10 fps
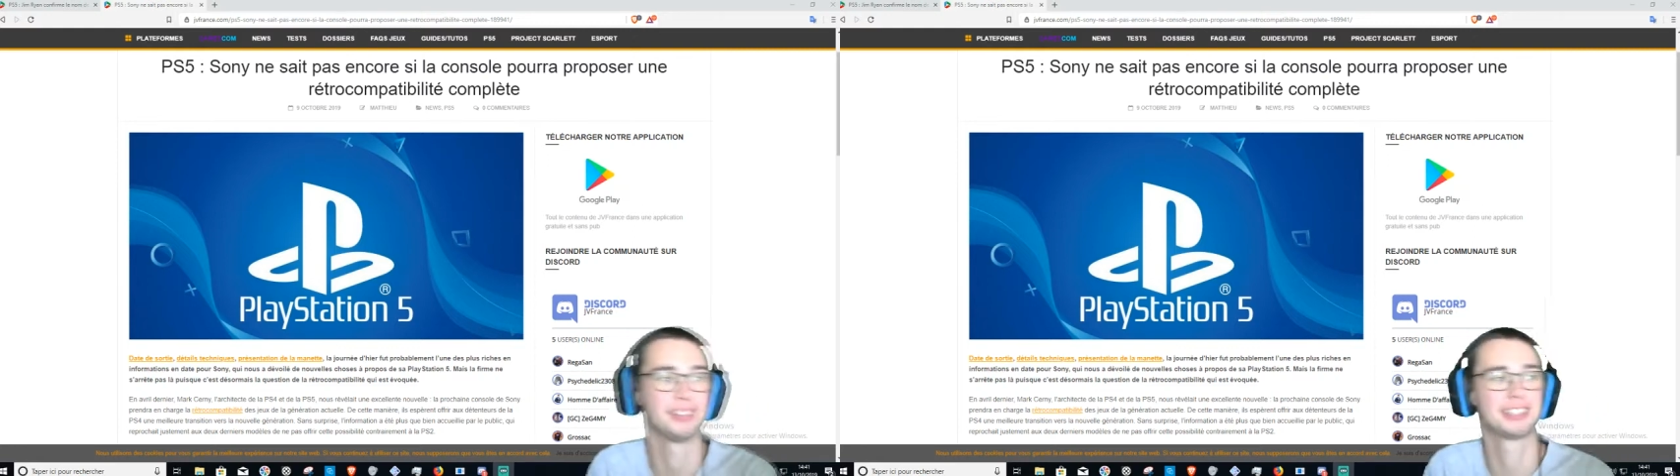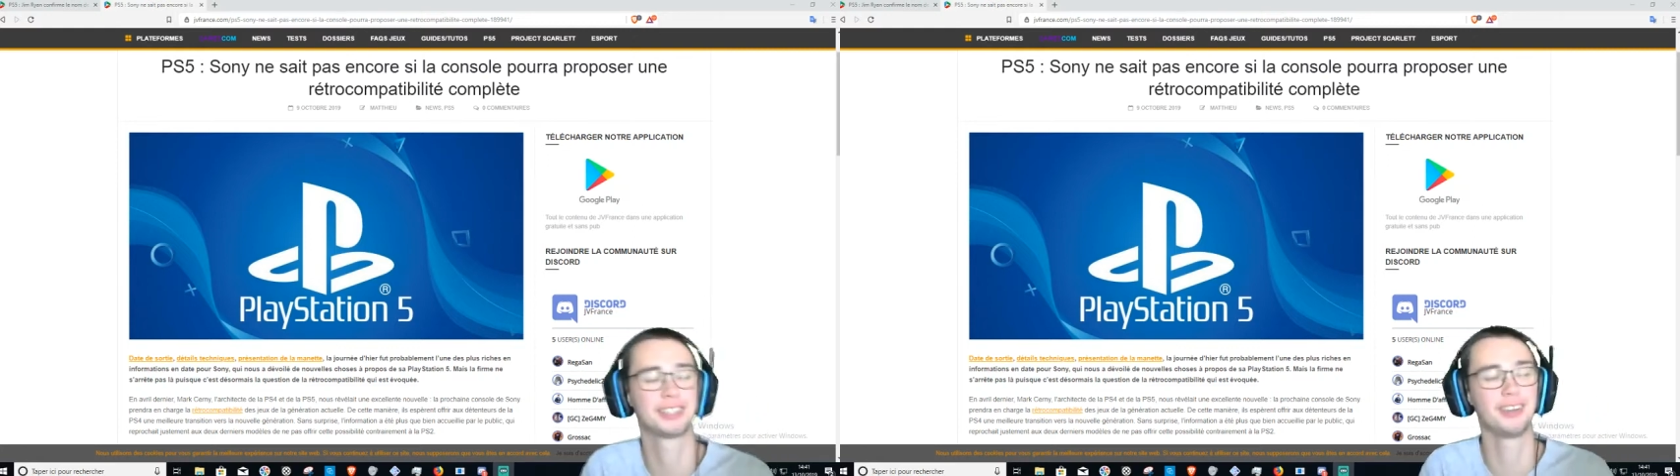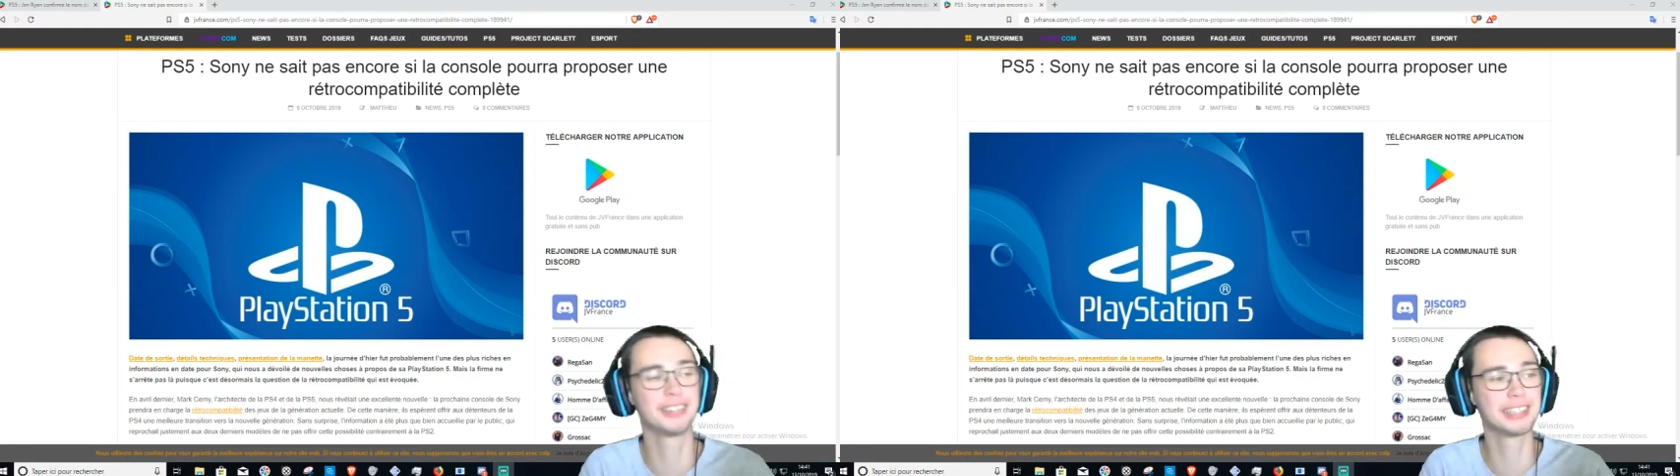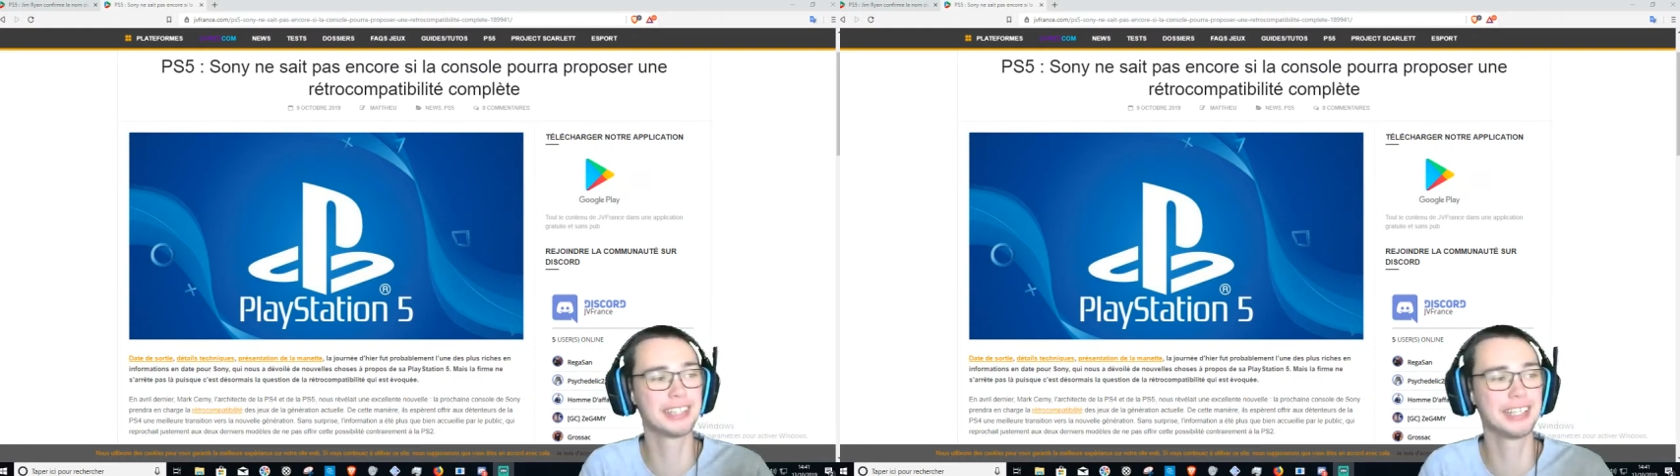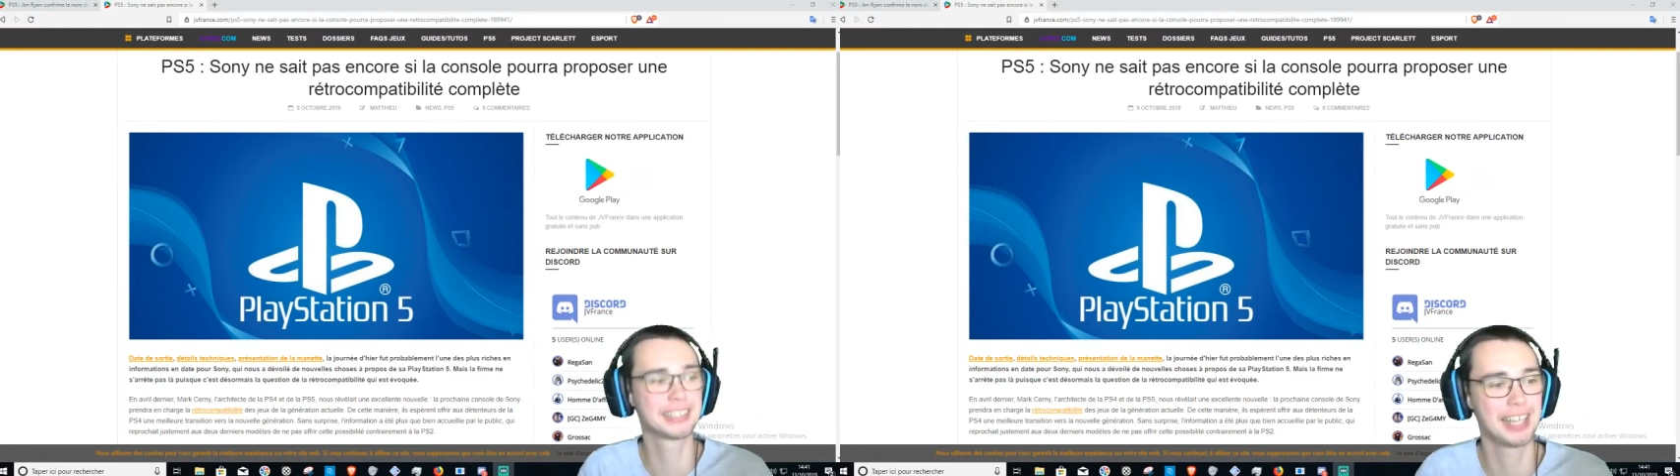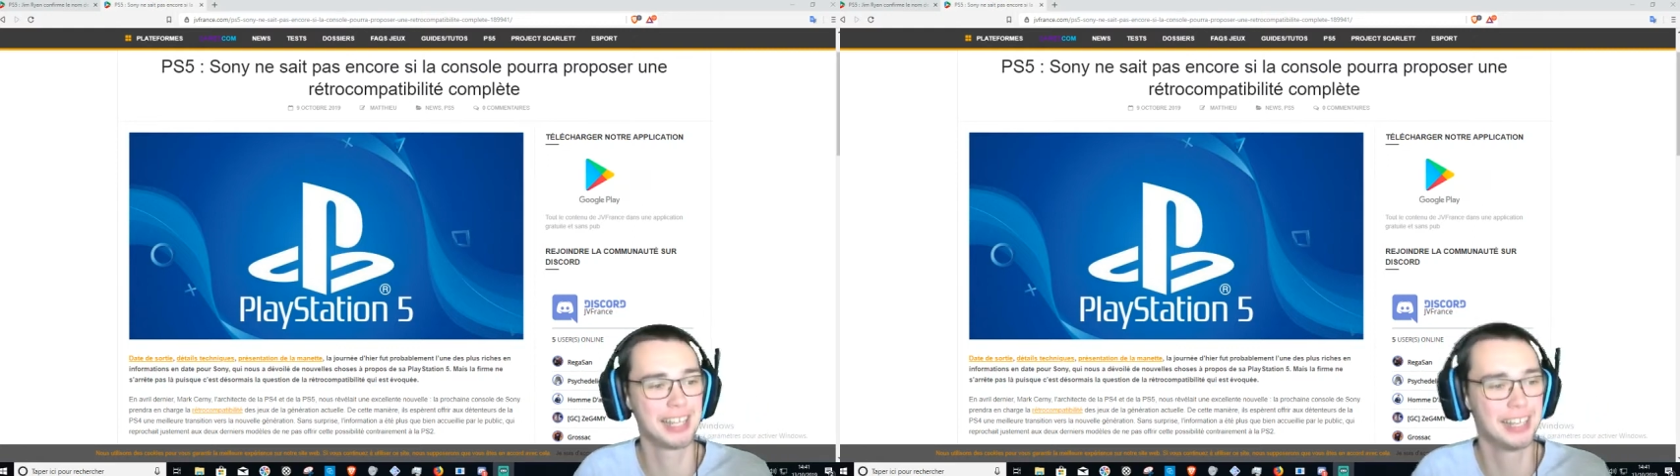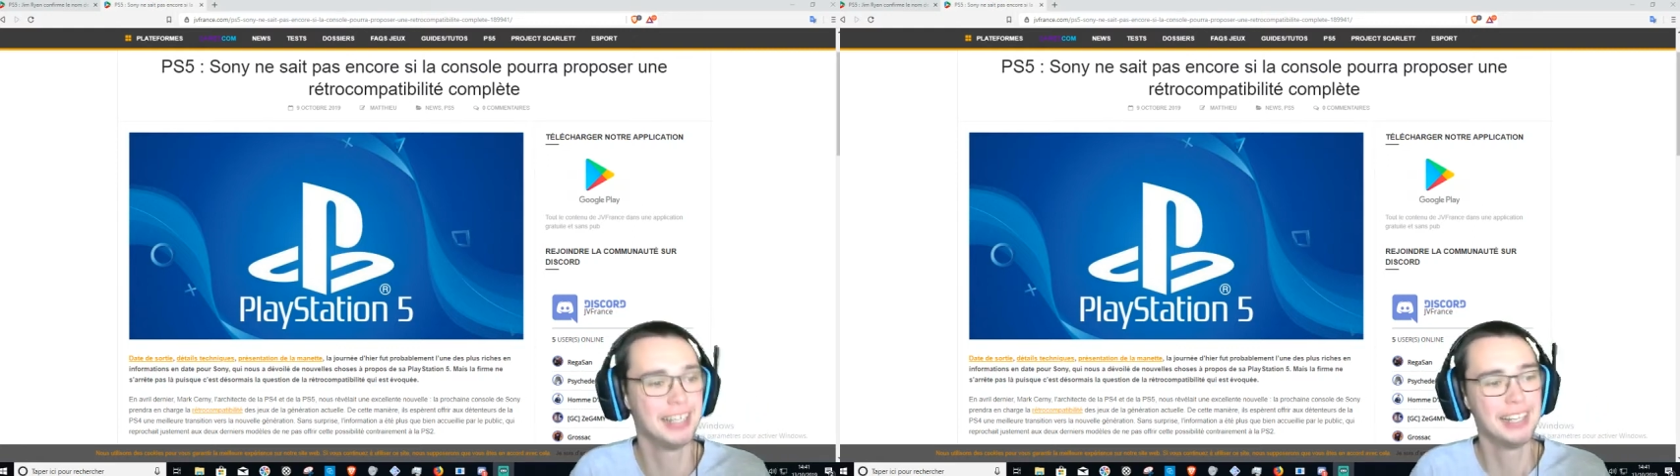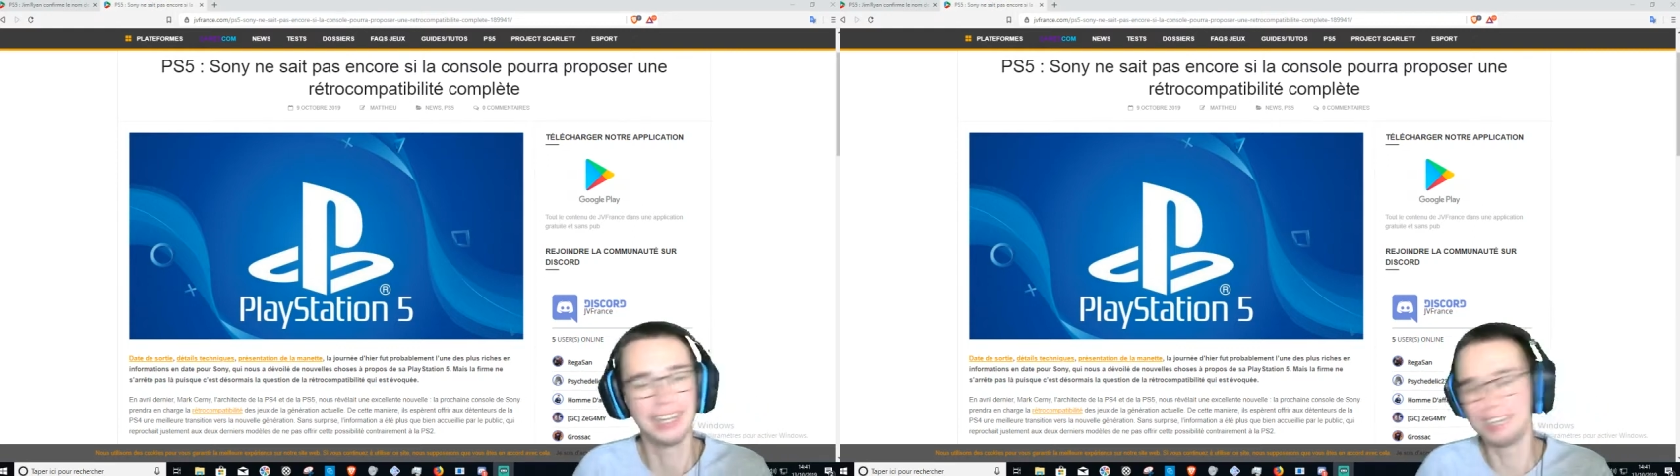Je suis en ADSL Et